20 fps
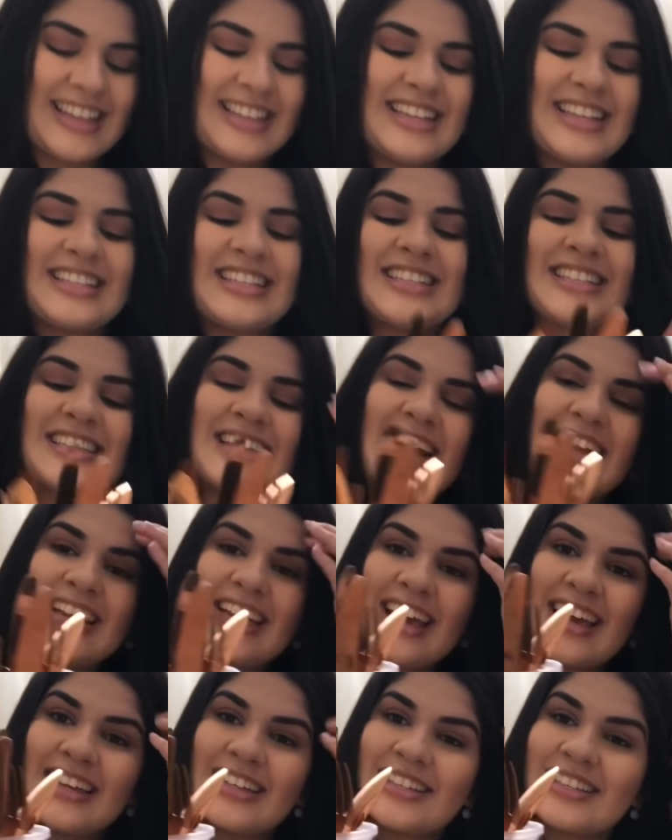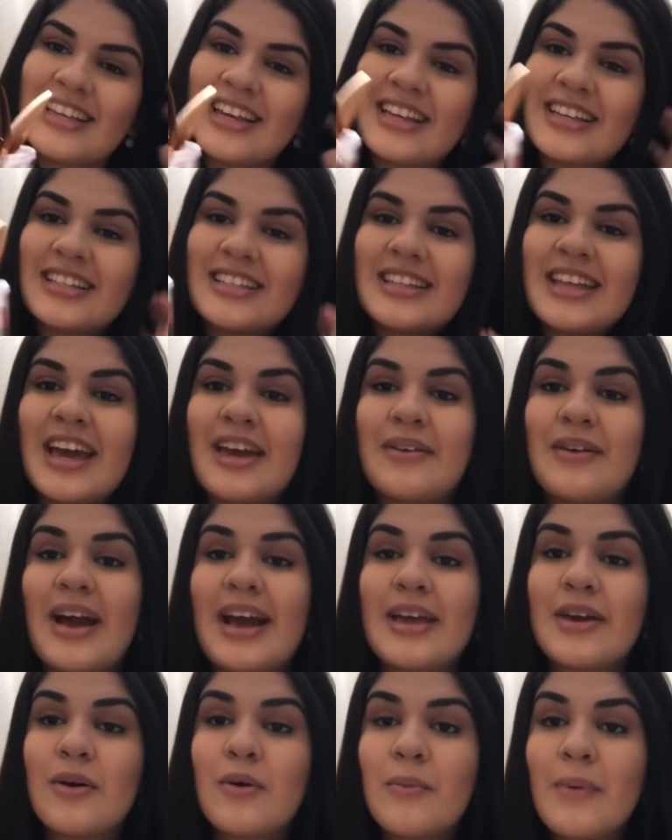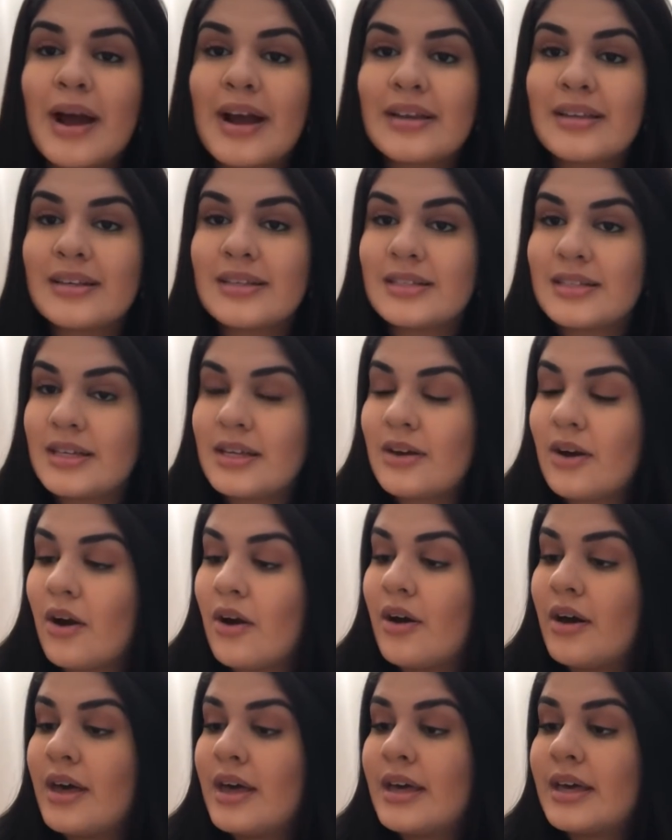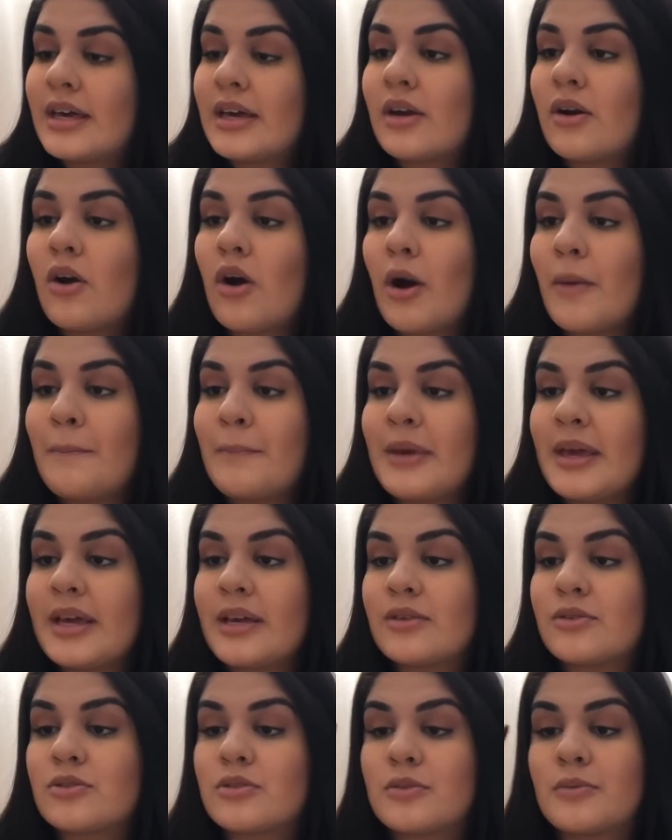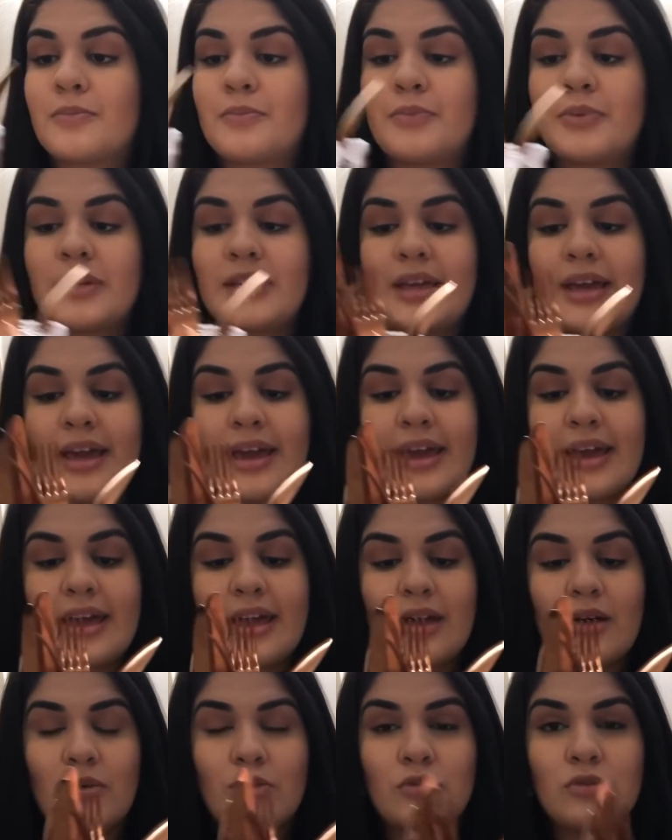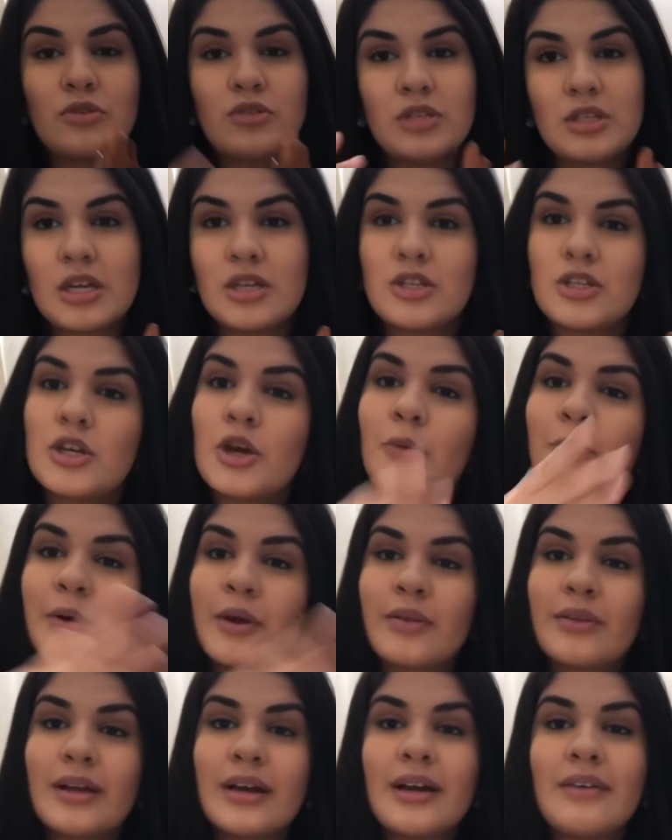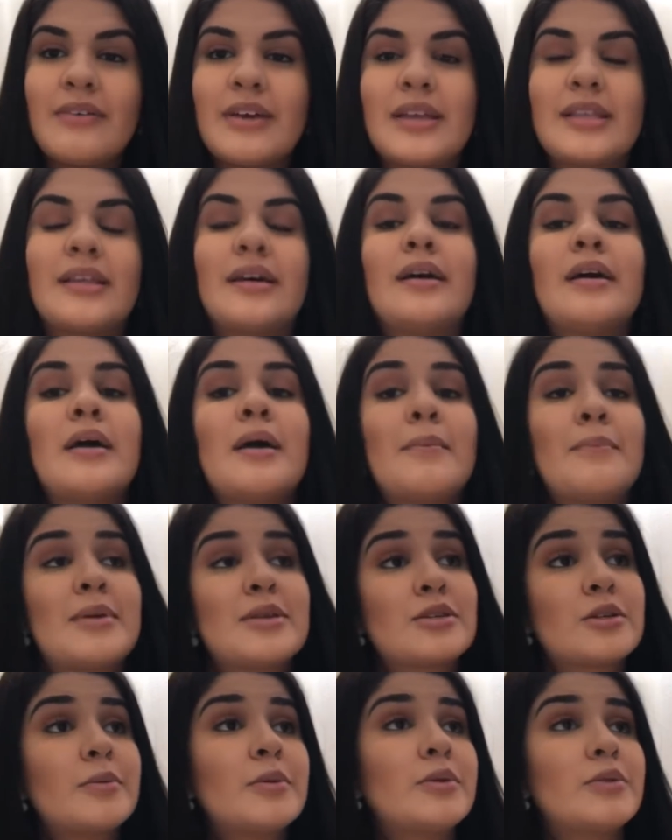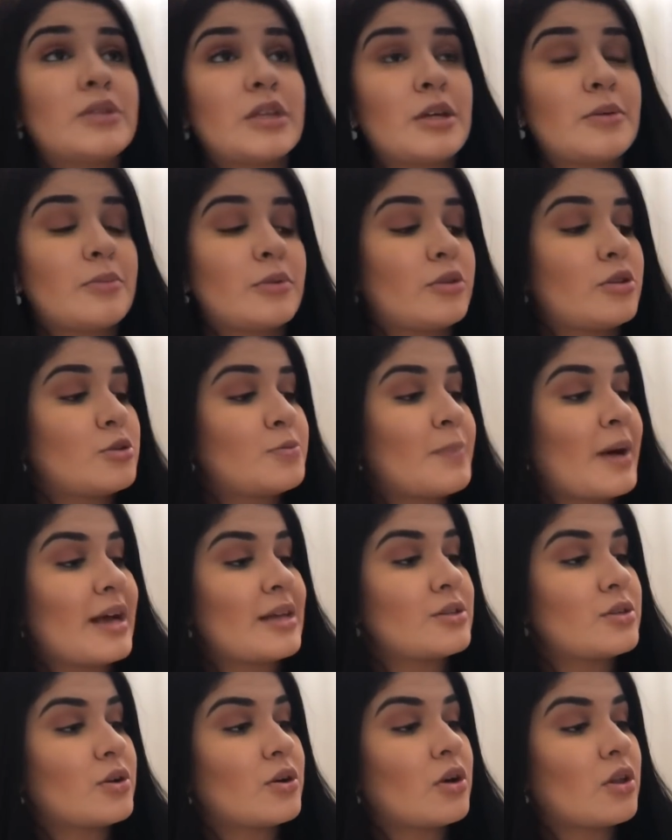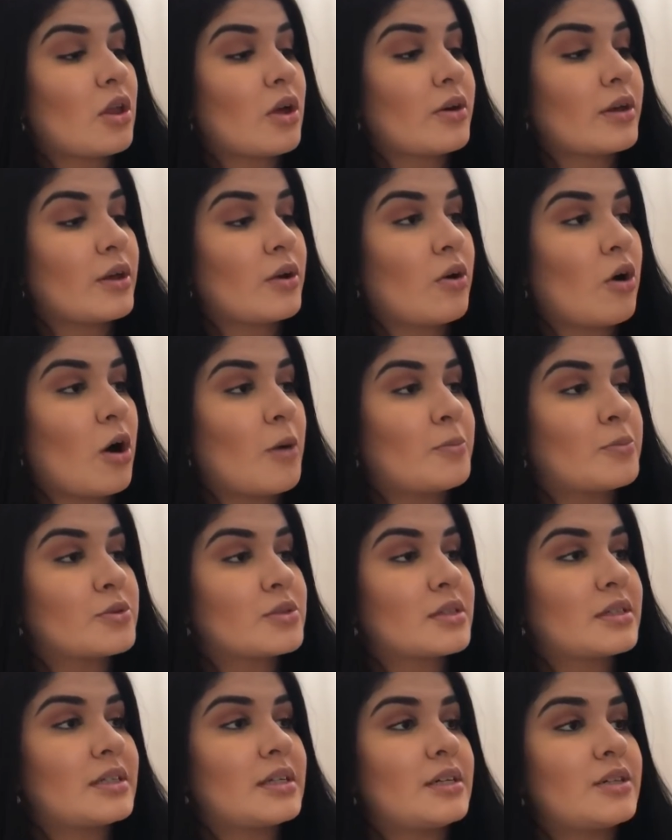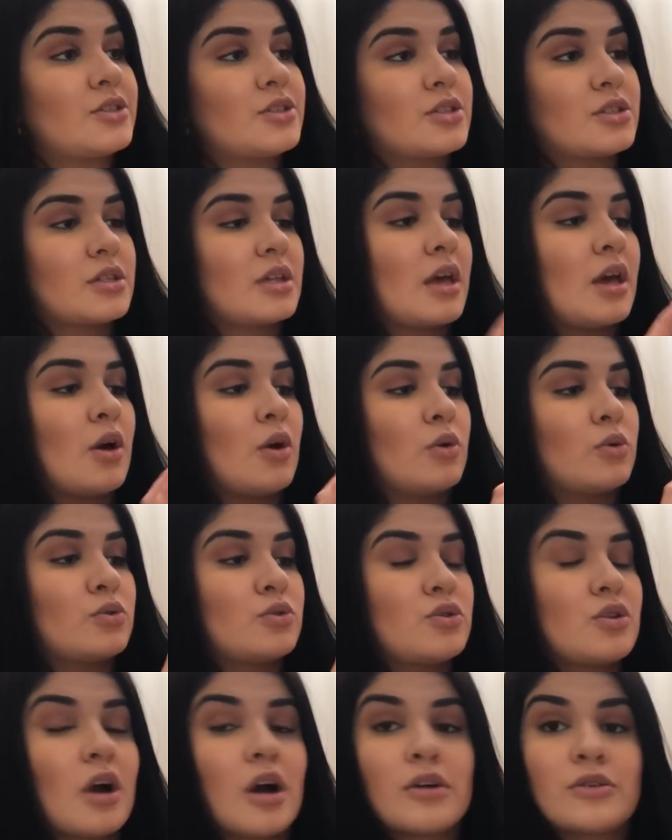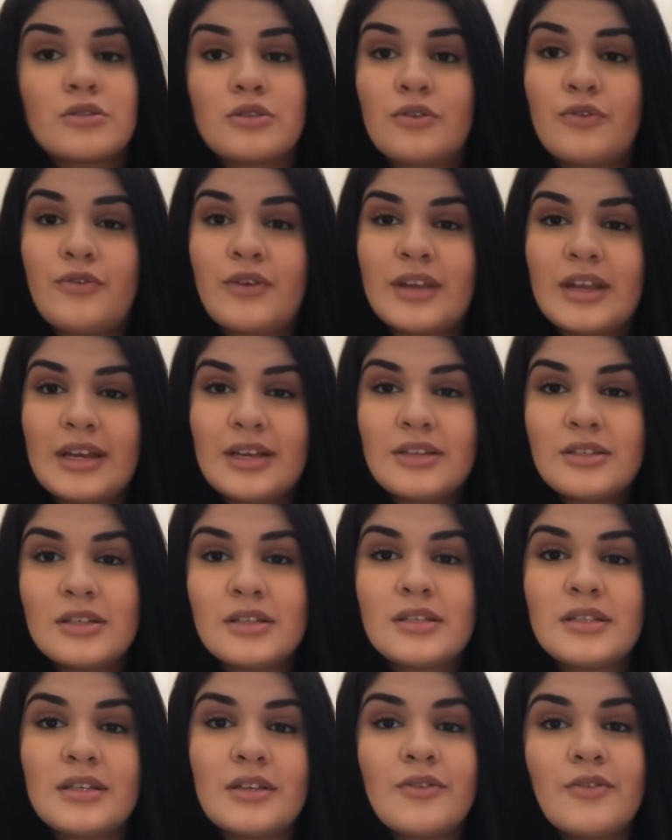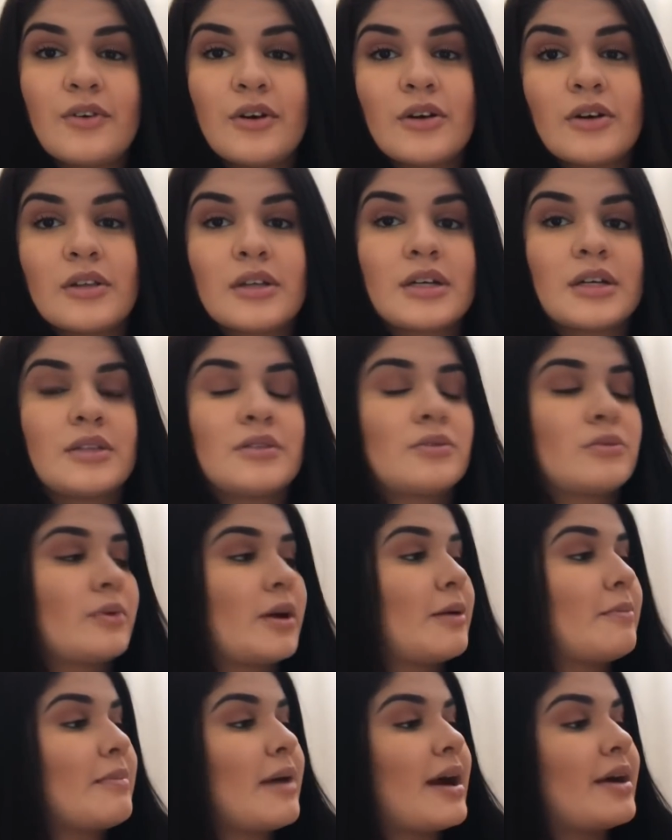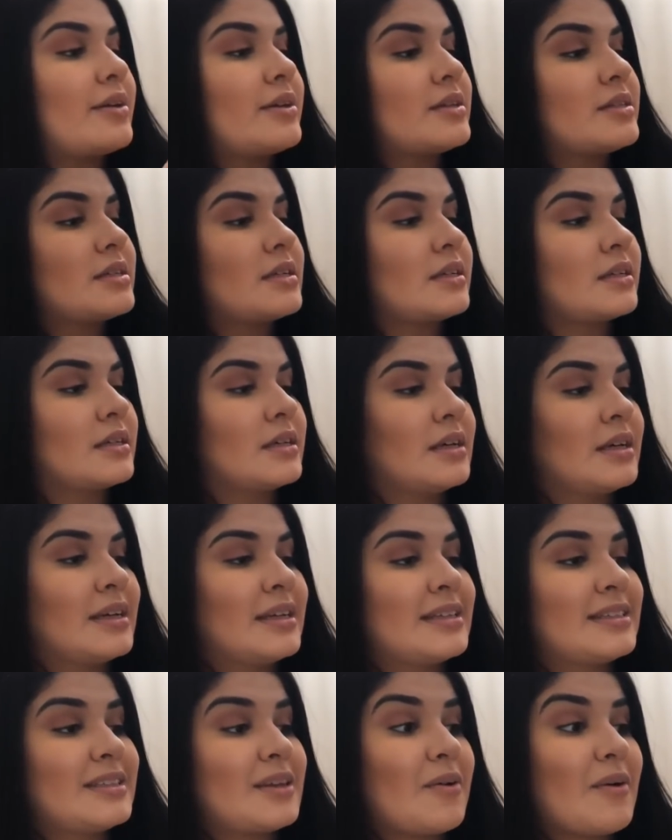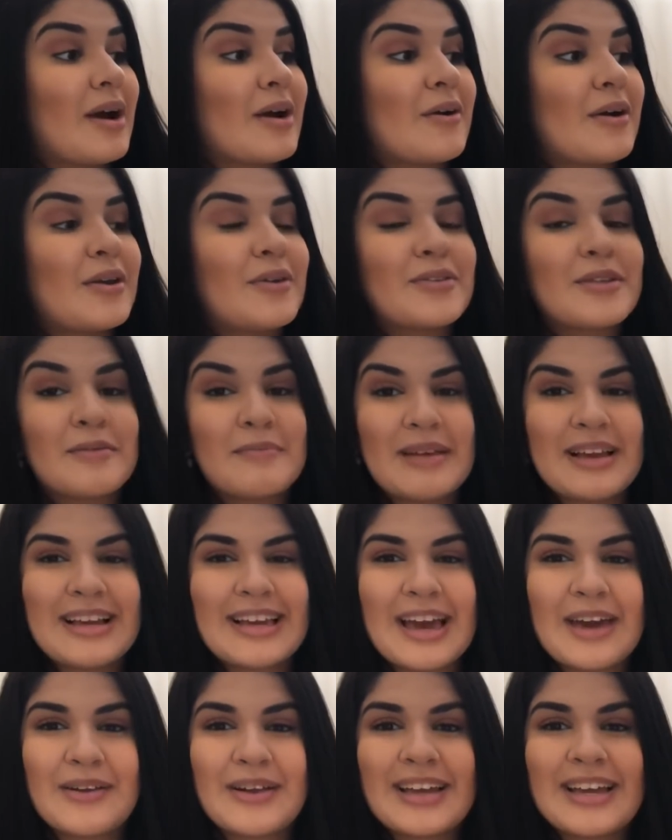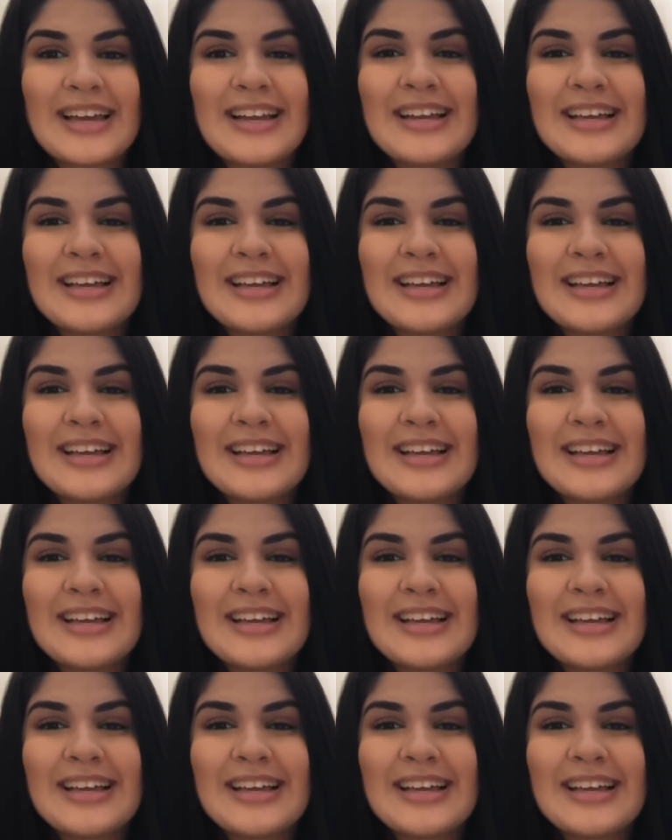desses talheres, gente, sério. Aí eu guardo assim, ó, em copinhos, porque o do dia a dia eu ponho na gaveta. Mas como eu não tenho muito espaço, eu coloco em copos grandes os jogos diferentes e vou colocando no armário assim. Então agora eu também quero aquele